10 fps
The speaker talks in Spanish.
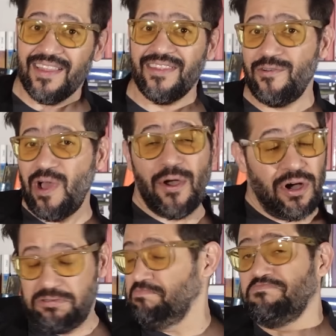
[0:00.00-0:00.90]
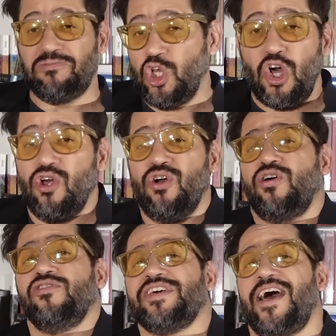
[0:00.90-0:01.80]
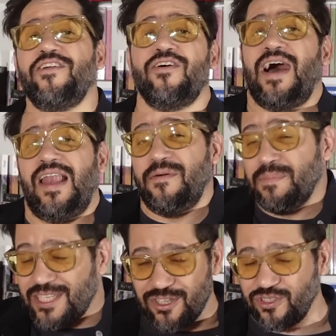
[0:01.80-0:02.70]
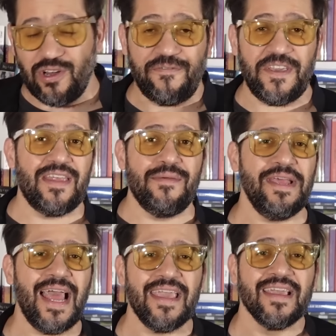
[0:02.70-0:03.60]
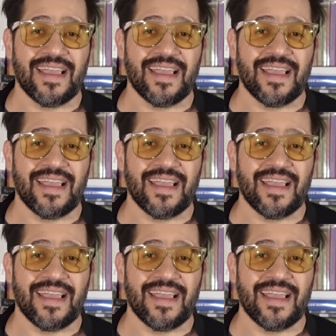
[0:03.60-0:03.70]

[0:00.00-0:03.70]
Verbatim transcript: De nuevo, todo lo contrario a la misosofía de ley,